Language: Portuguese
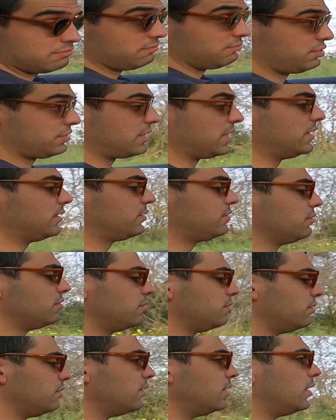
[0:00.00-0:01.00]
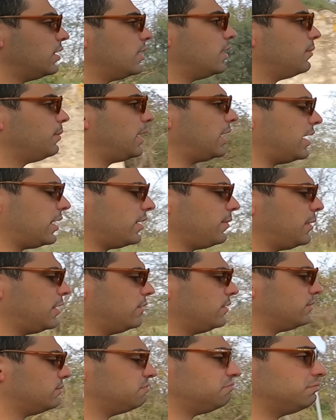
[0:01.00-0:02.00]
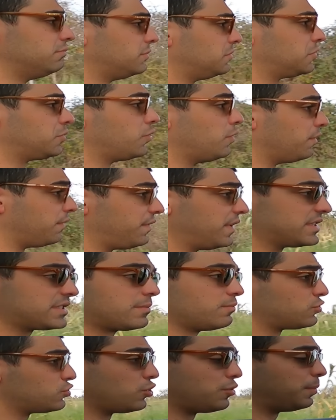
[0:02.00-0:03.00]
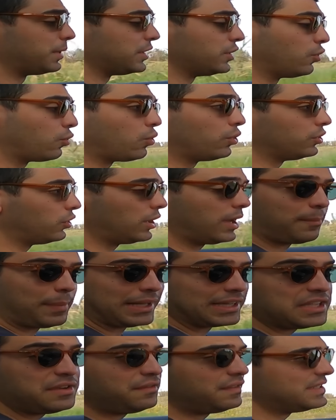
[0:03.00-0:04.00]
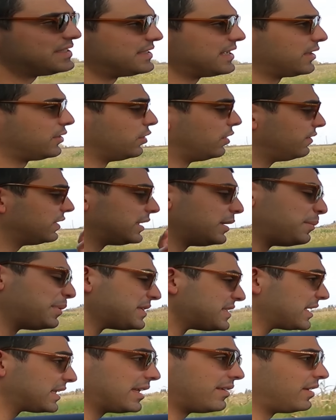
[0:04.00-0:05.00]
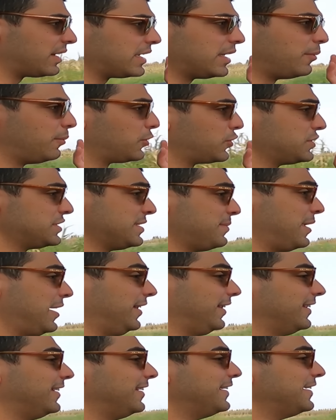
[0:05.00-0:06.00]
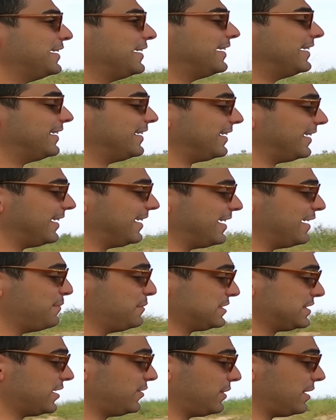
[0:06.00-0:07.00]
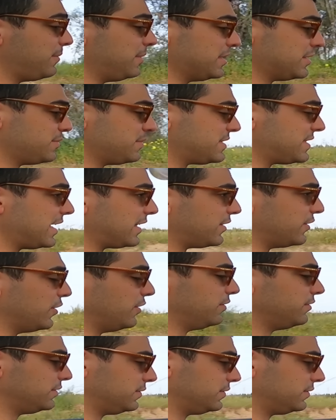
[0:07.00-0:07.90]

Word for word: Portanto, pá, nada mal. Confesso que me surpreendeu quando olhei para ali e vi 7,9, até pensei que estava aqui alguma coisa mal. Uh, mas não, é mesmo 7,9.